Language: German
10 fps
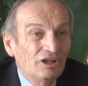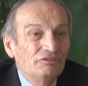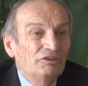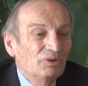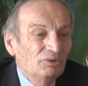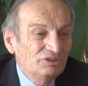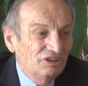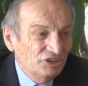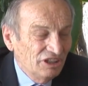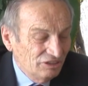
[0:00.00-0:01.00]
von
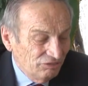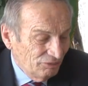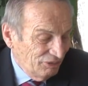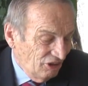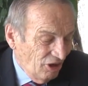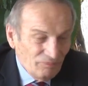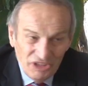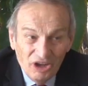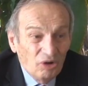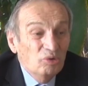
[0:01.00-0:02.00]
Unterschied vom Glauben,
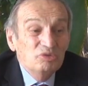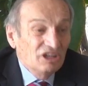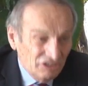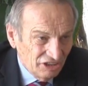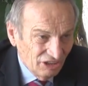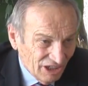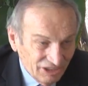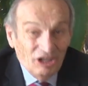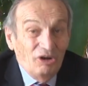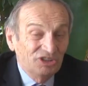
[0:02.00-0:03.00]
der hunderte Jahre,
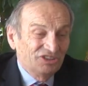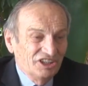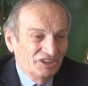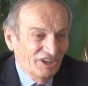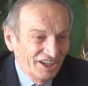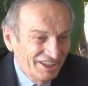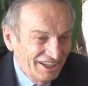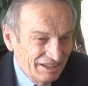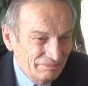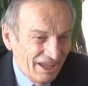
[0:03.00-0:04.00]
tausende Jahre
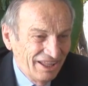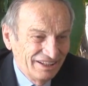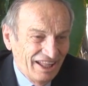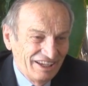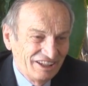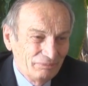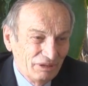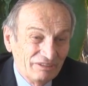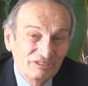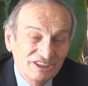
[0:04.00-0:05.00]
immer gleich
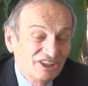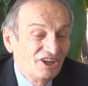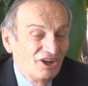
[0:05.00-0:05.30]
geblieben ist.